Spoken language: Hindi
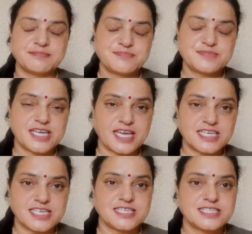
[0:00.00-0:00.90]
ठीक है जी
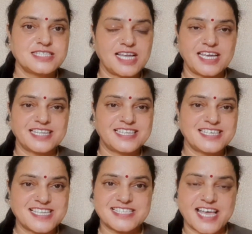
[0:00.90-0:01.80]
चलिए तीसरी
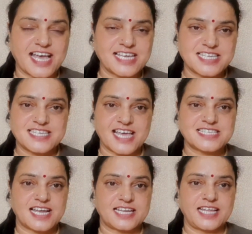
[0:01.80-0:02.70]
एक्सरसाइज
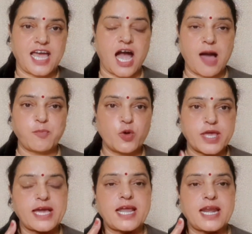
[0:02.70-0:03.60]
करते हैं आपको क्या
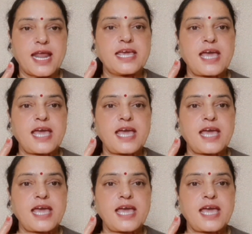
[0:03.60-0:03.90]
करना है कि